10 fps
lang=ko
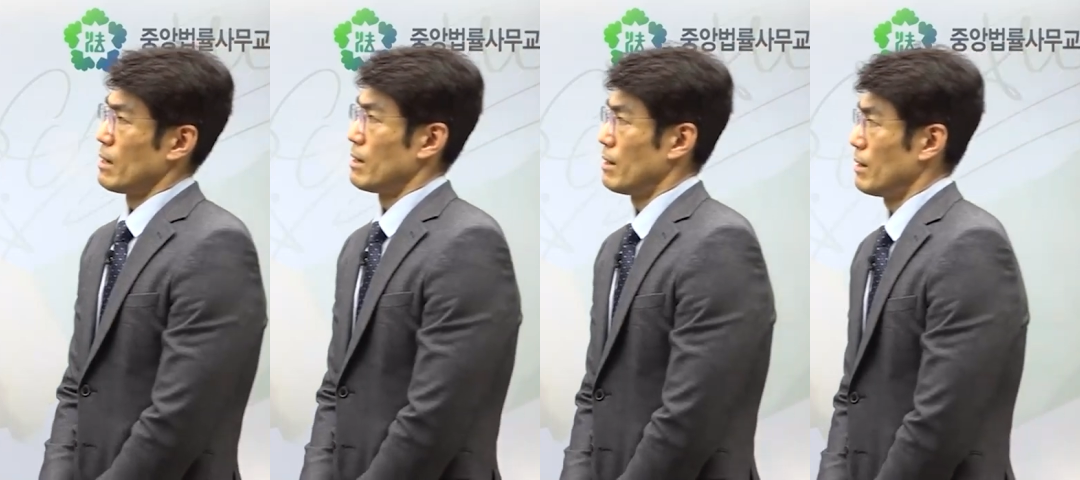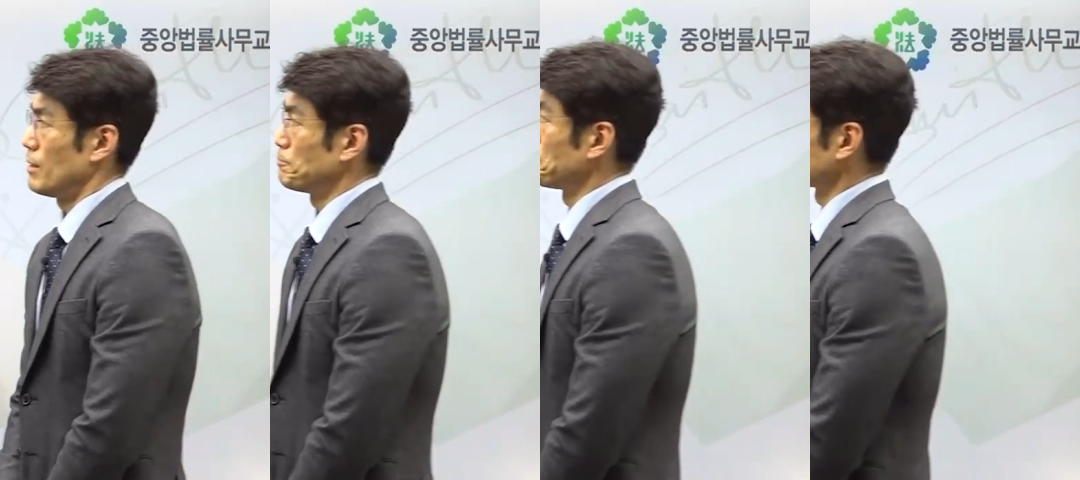
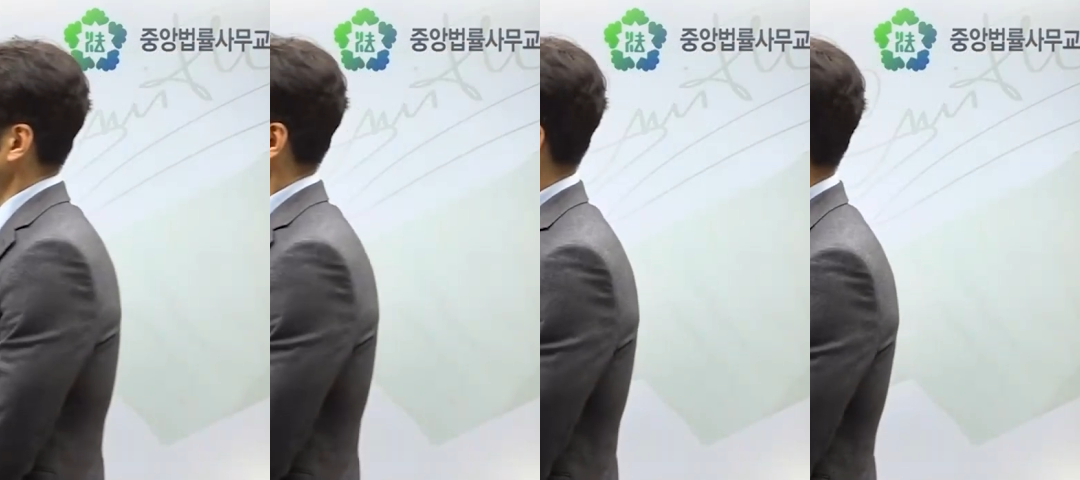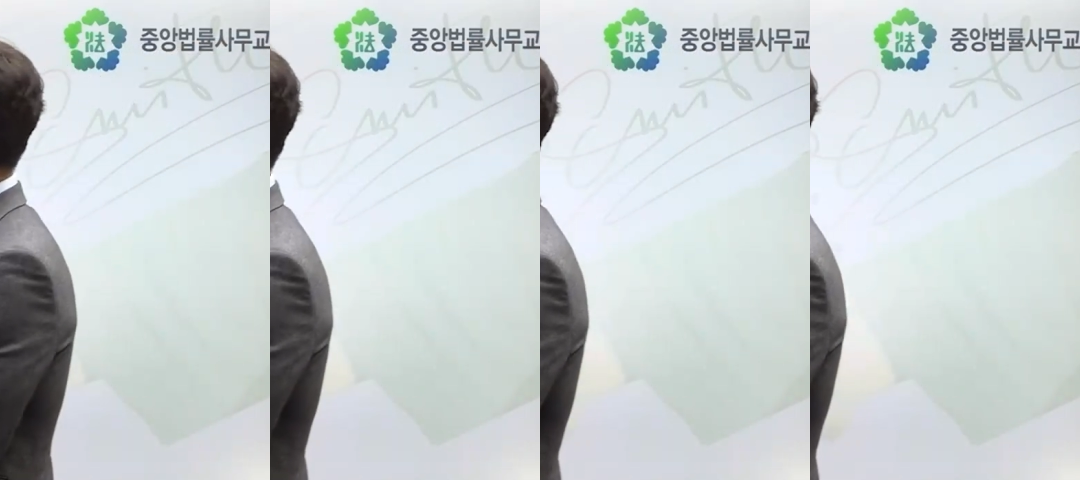어,
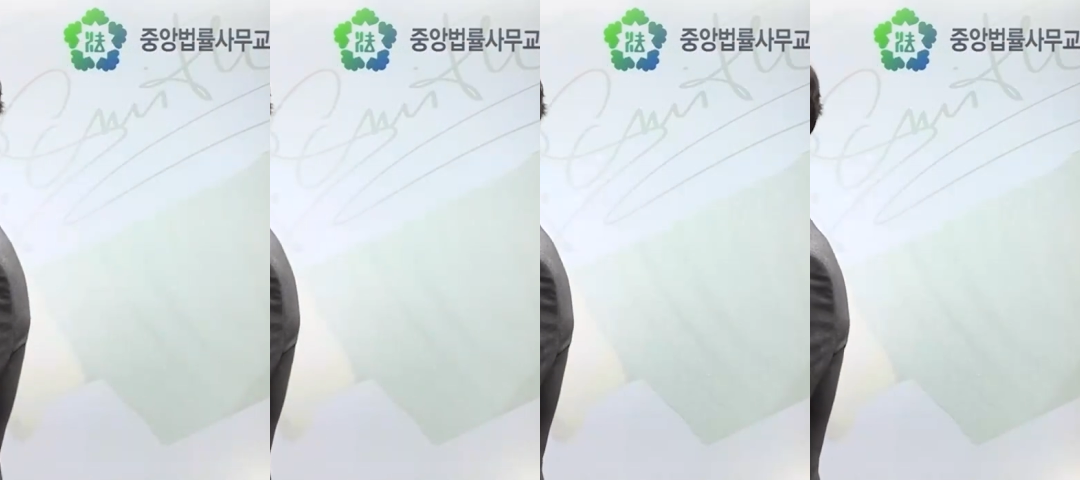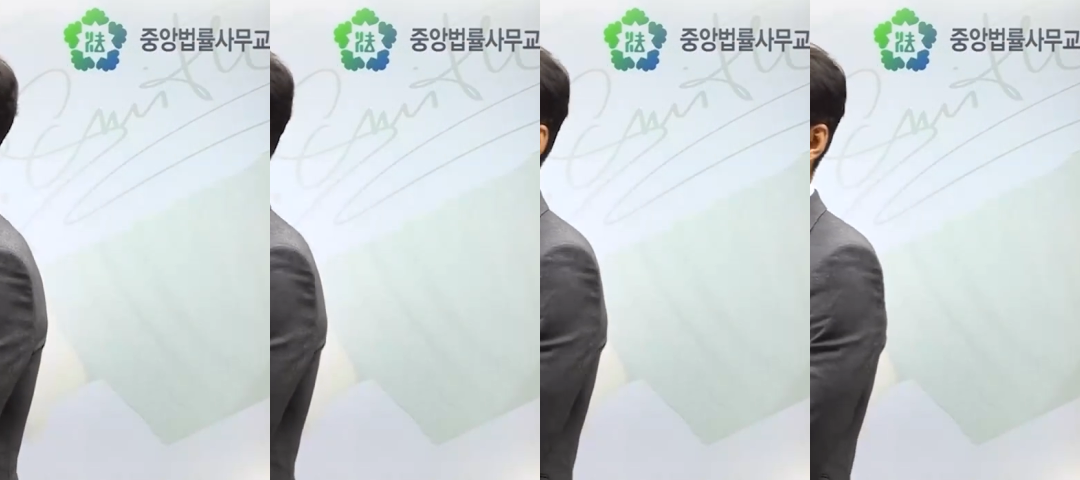인터넷 등기소
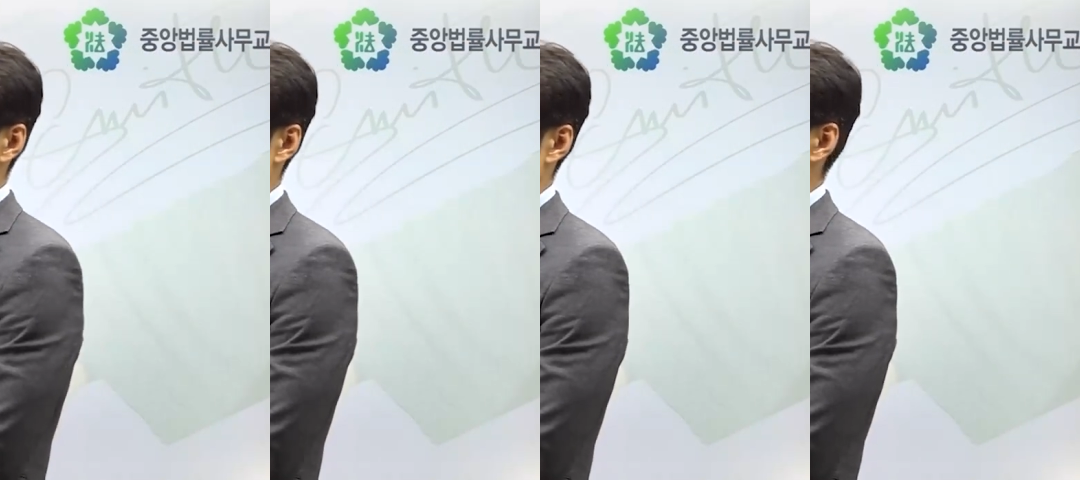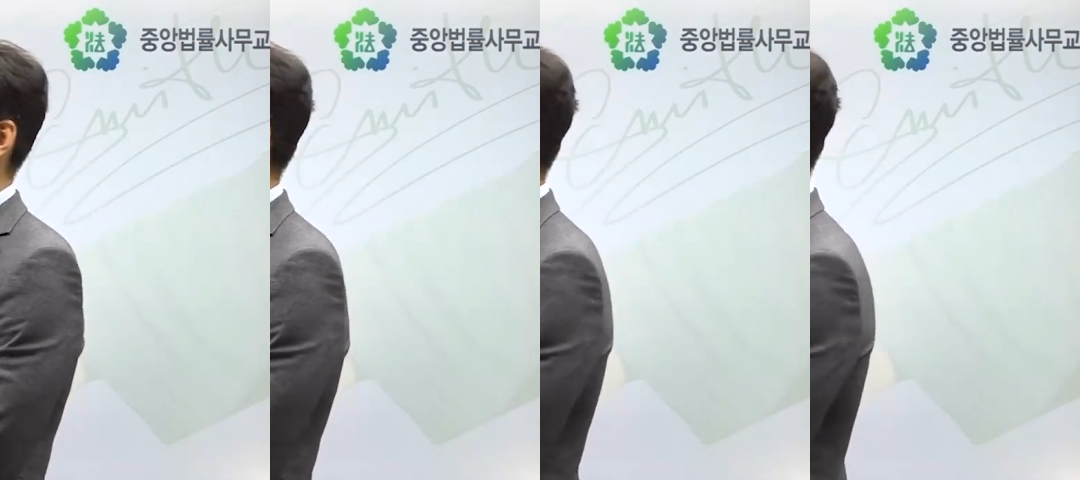홈페이지
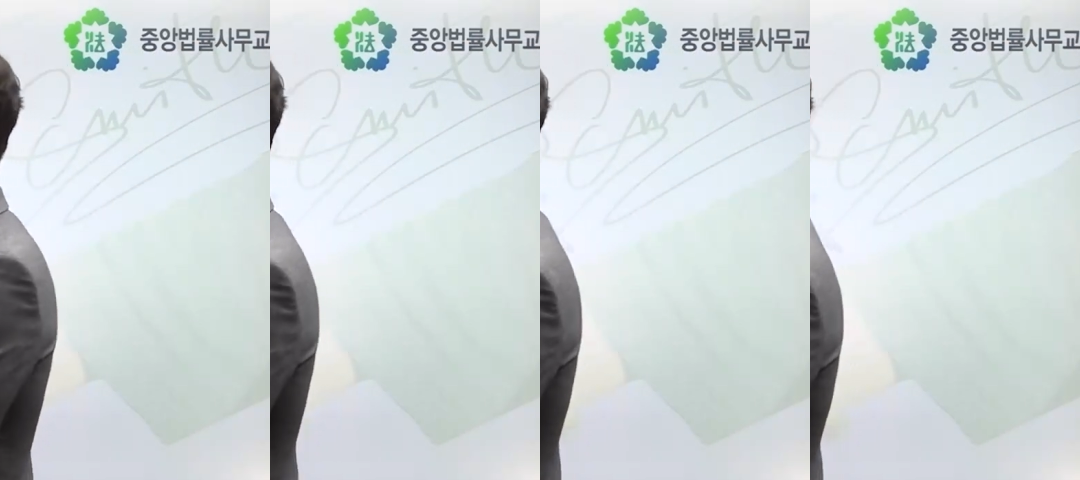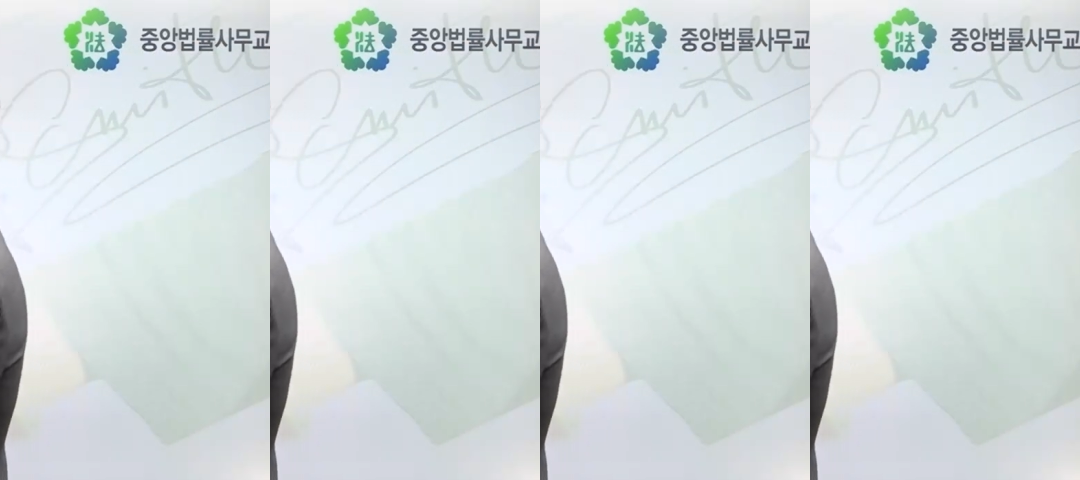상단 좌측